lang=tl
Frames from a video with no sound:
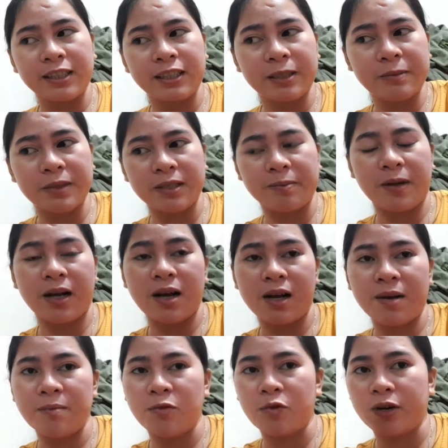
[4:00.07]
kasi mas
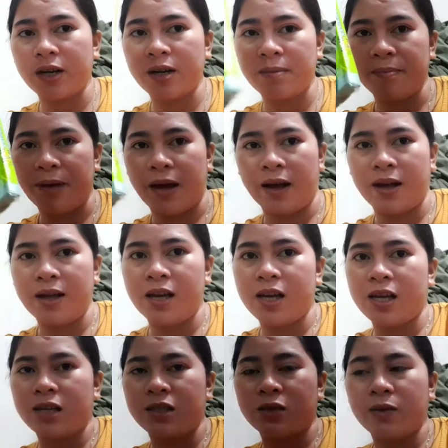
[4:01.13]
makakamura ka pa.
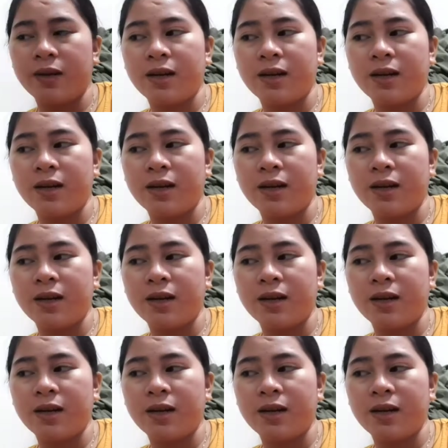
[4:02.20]
So,